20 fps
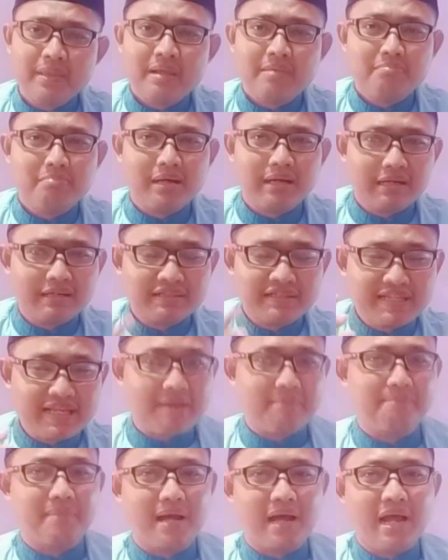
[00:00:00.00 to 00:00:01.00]
barang
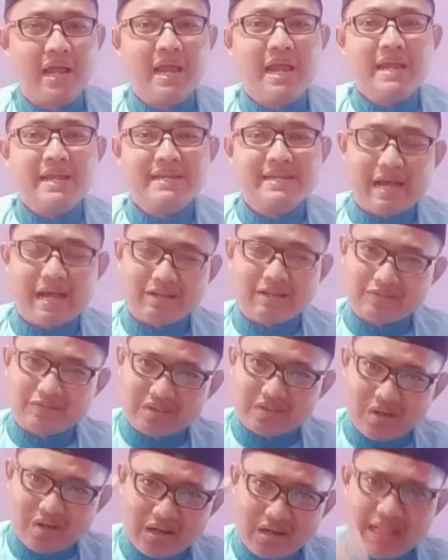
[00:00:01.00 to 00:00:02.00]
siapa yang
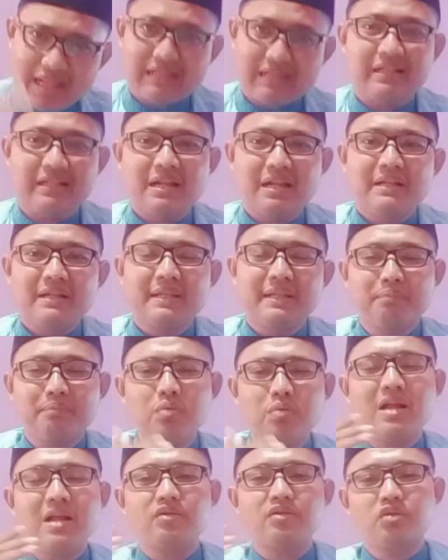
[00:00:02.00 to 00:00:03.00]
salat di
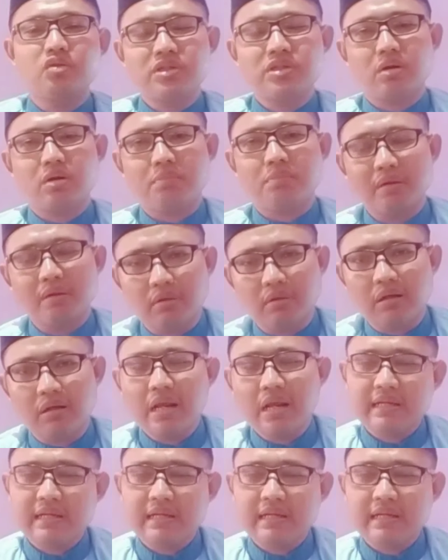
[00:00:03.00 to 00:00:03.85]
bulan suci Ramadan